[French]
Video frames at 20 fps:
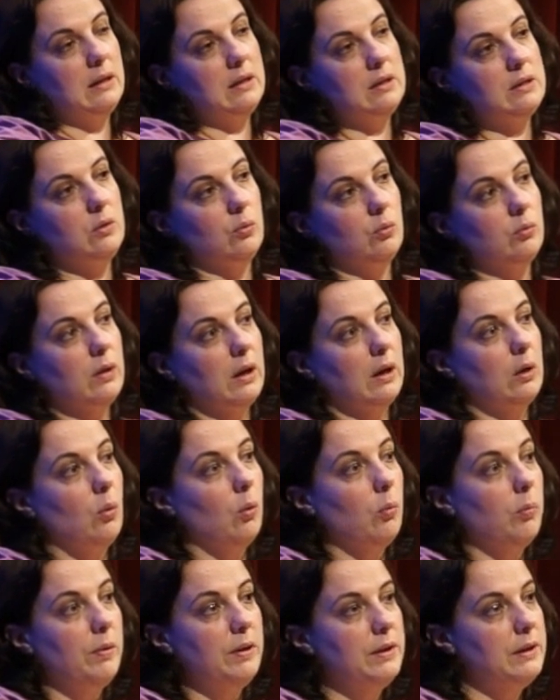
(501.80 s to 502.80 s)
questions très
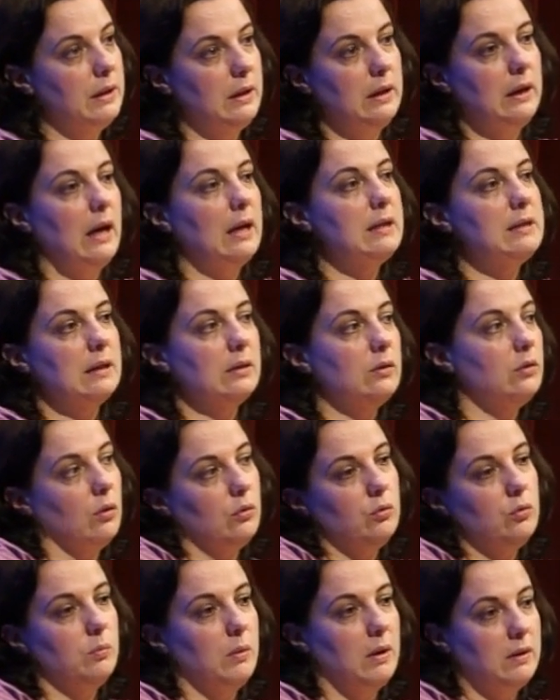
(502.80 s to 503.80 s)
compliquées à 5
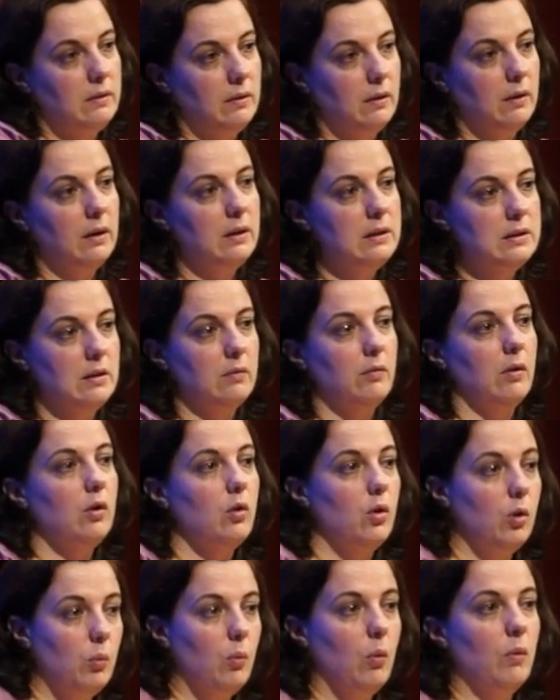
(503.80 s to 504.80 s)
heures du matin et de
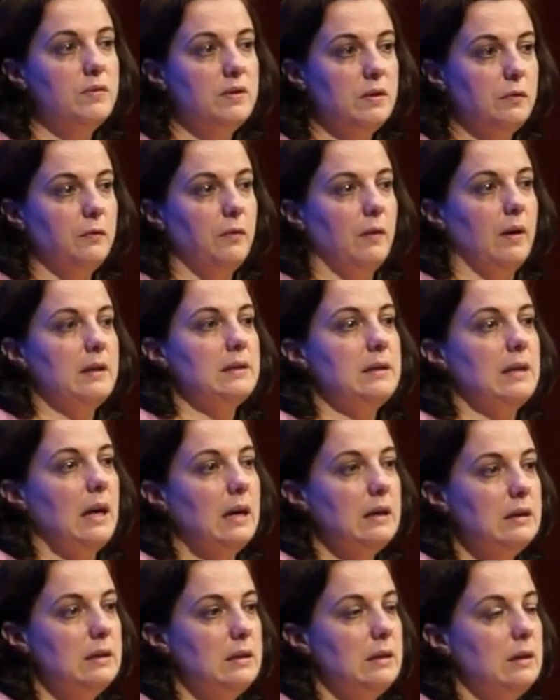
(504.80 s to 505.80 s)
savoir comment on faisait face
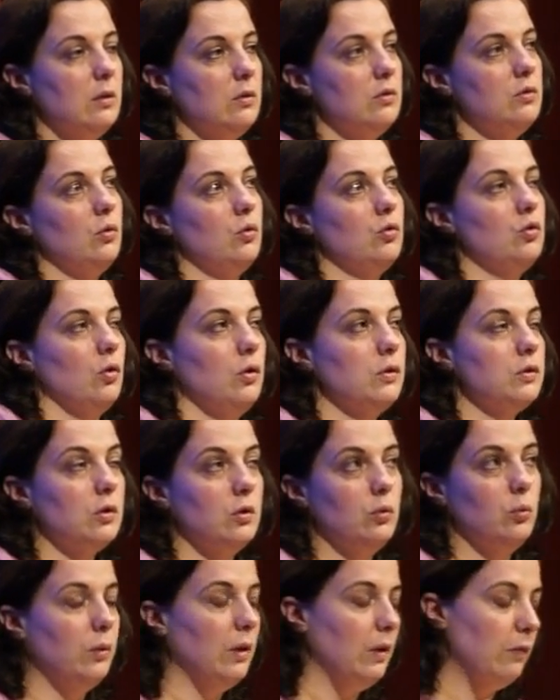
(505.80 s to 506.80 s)
à des euh, urgences
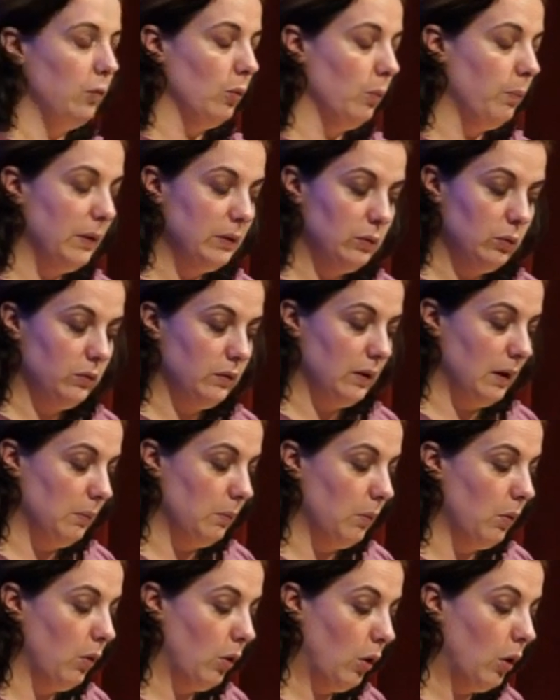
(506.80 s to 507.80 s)
que nous n'avions pas
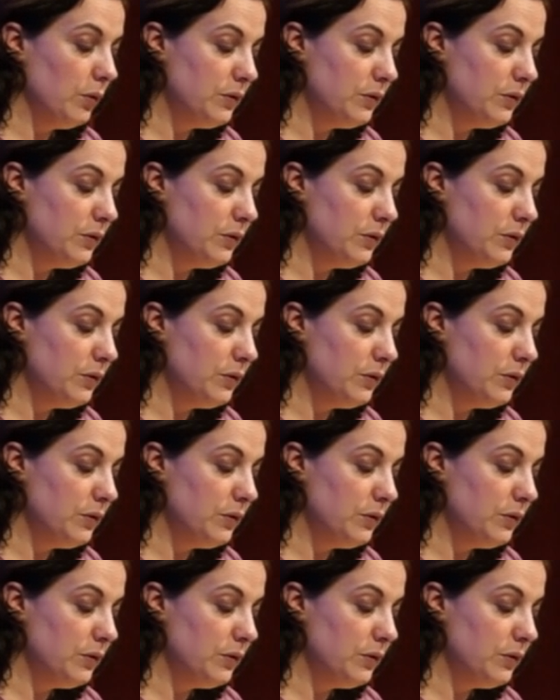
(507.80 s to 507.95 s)
totalement